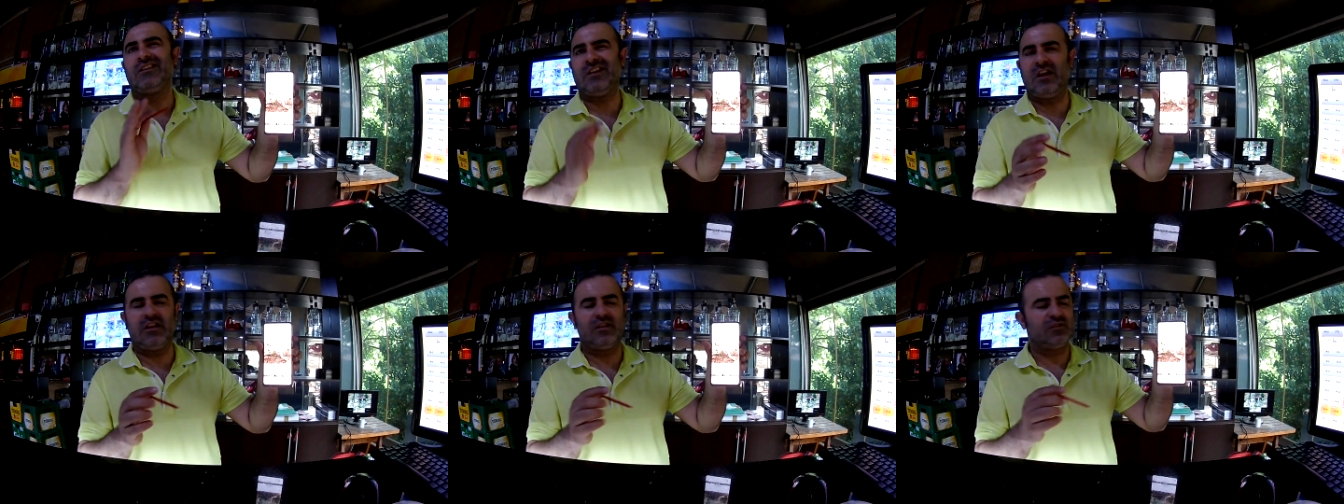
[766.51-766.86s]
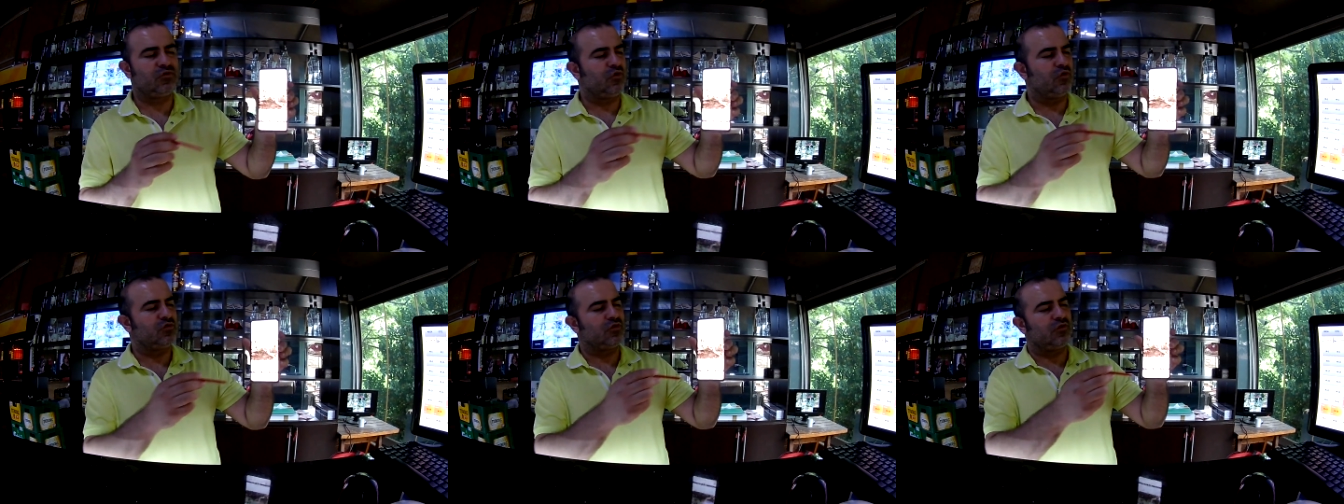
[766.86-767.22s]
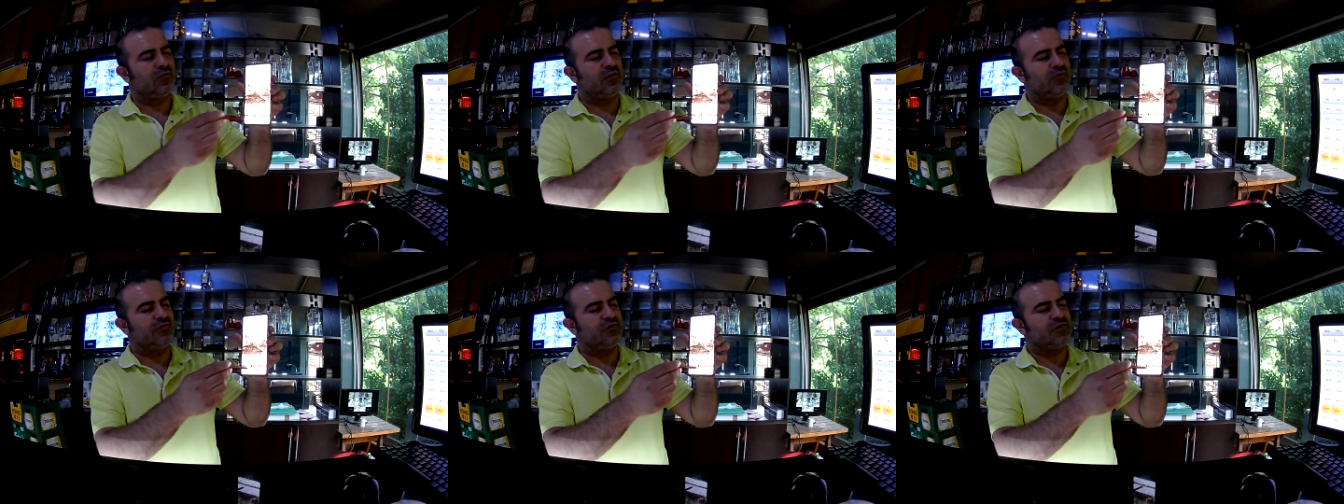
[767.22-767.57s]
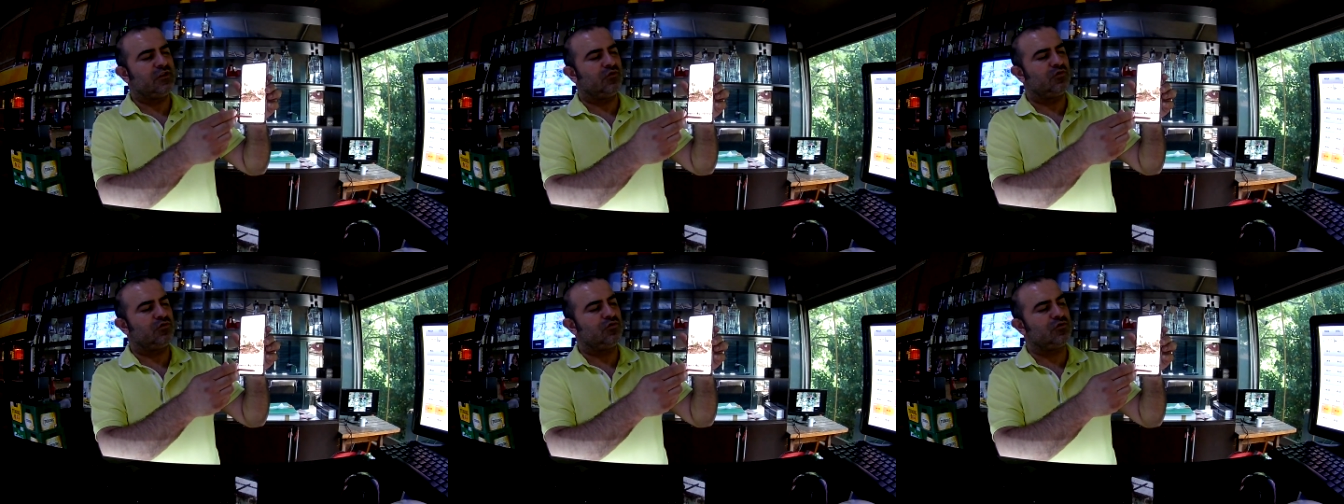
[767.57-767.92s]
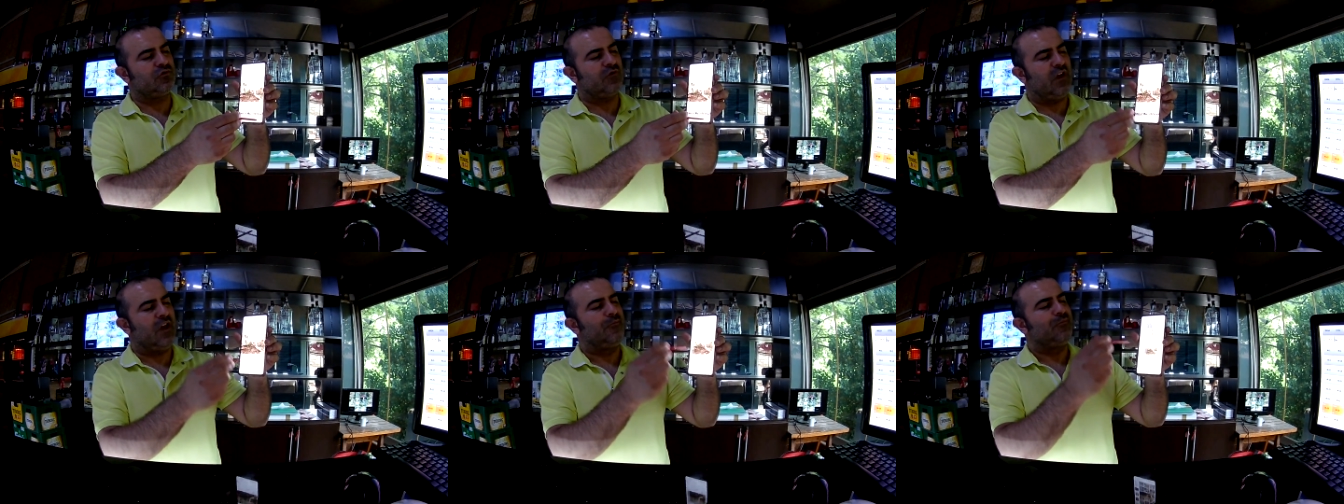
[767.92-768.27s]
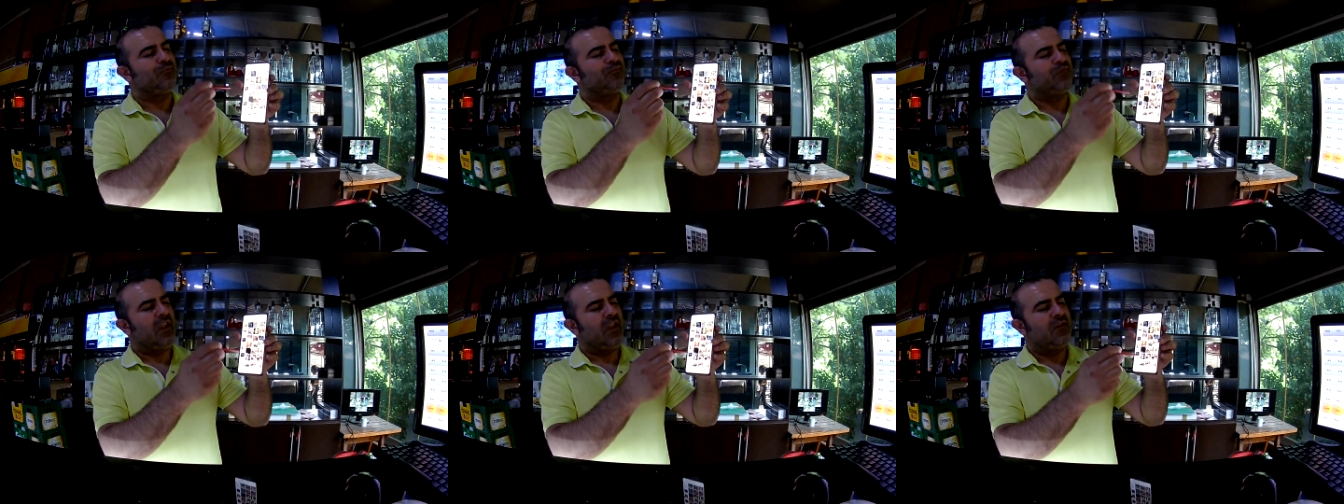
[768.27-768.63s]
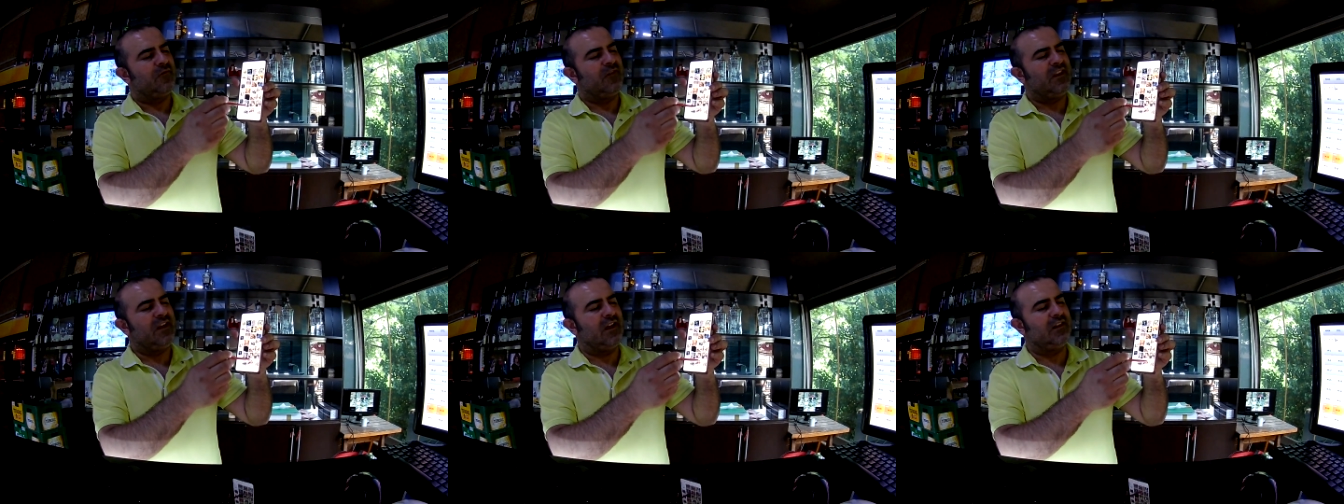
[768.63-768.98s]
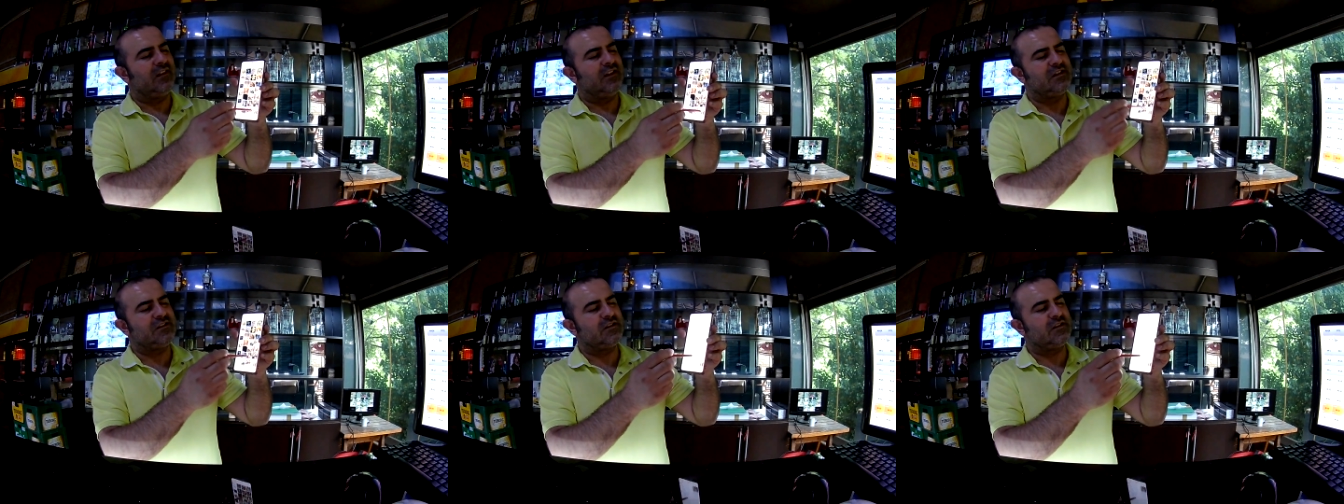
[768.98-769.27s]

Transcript: Kendinizi özgür bak hissediyorsunuz ve Finalde